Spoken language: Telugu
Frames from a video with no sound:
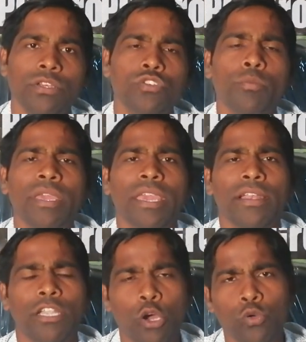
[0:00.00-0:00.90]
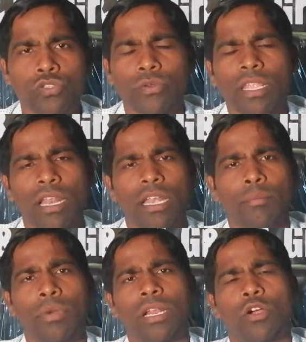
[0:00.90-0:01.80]
సో మీకైనా డౌట్స్ ఉంటే నా
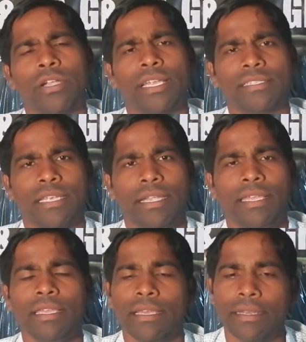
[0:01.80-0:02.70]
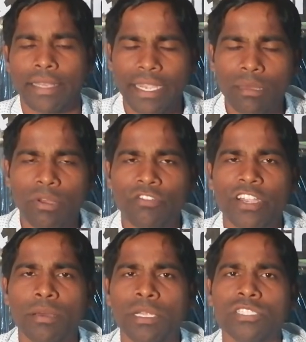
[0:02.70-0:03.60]
నెంబర్ కాంటాక్ట్ చేయండి నైన్ డబల్
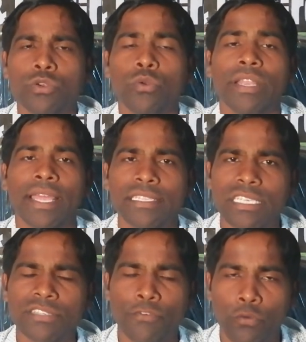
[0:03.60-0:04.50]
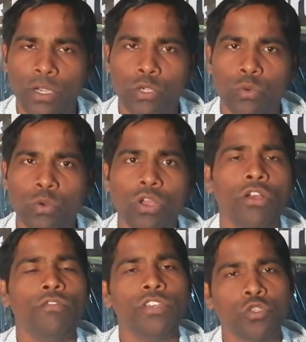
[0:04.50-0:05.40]
ఫైవ్ డబల్ జీరో నైన్ సిక్స్ ఫోర్ వన్ టూ
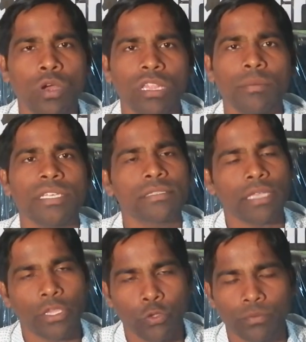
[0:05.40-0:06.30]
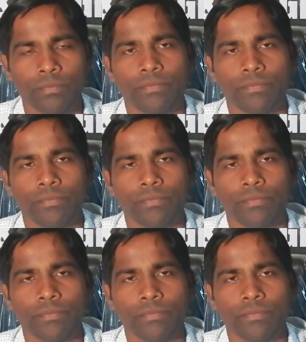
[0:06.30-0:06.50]
విష్ యూ ఆల్ ద బెస్ట్ థ్యాంక్ యూ